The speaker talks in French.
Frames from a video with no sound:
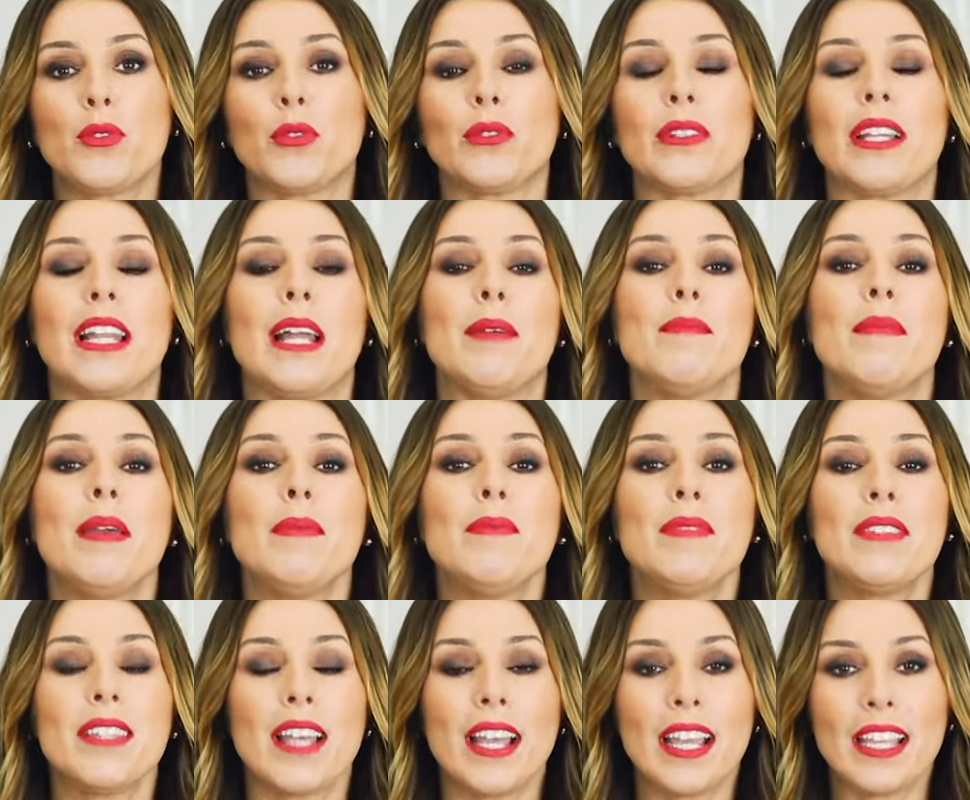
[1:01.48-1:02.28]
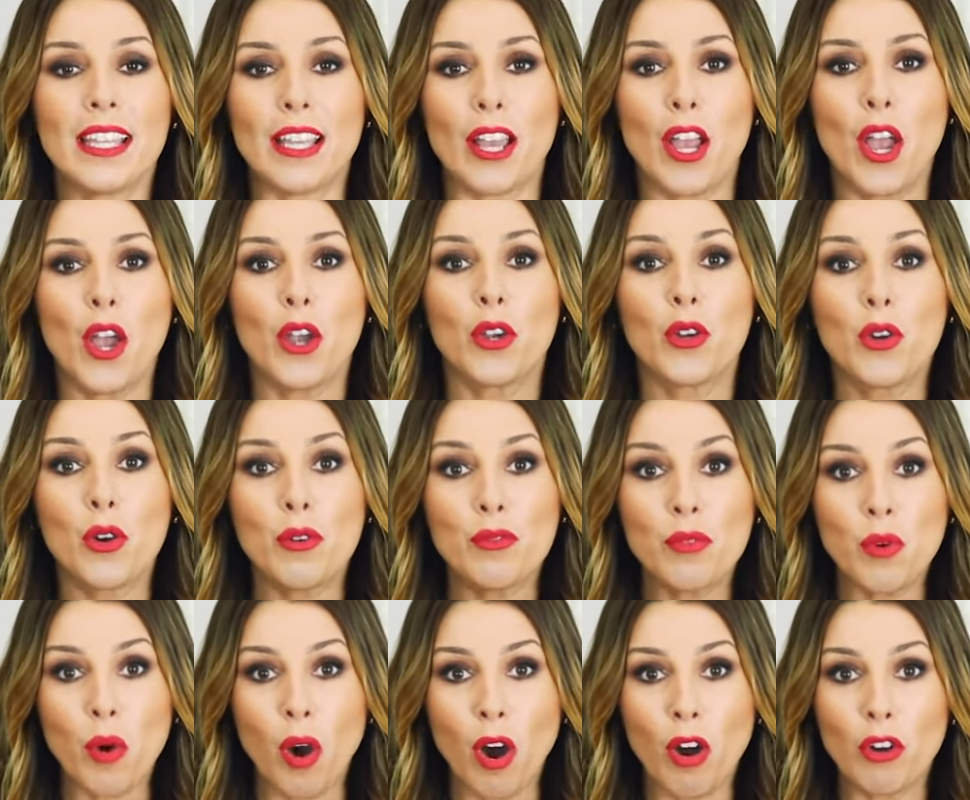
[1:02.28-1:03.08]
sont à la même taille que
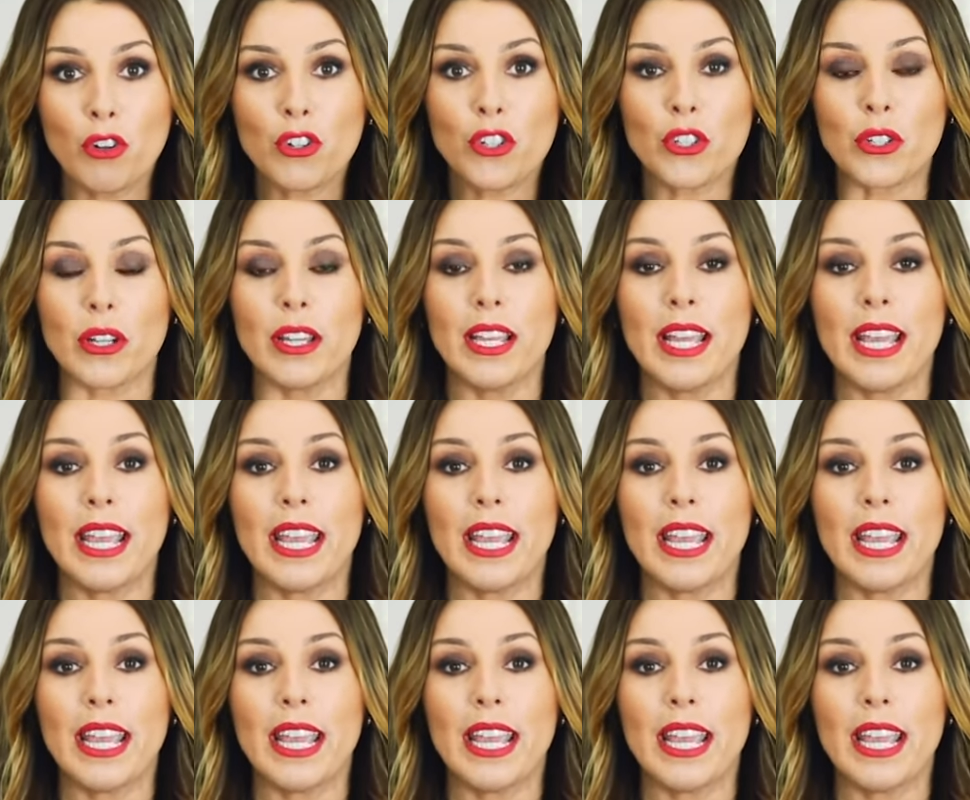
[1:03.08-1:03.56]
vos hanches,